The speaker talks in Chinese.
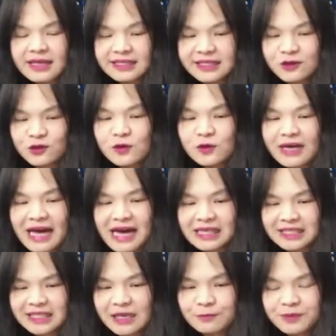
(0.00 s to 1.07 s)
起诉卡
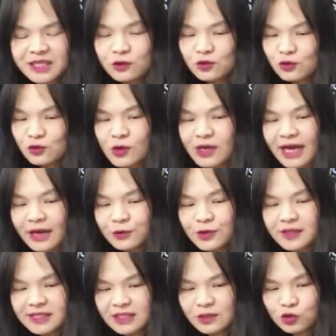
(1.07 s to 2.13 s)
神拼图越来
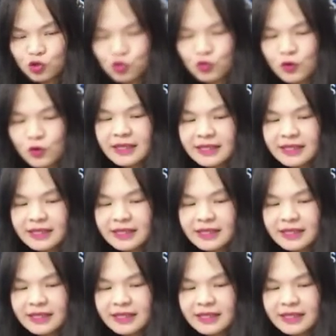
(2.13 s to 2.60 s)
越清楚，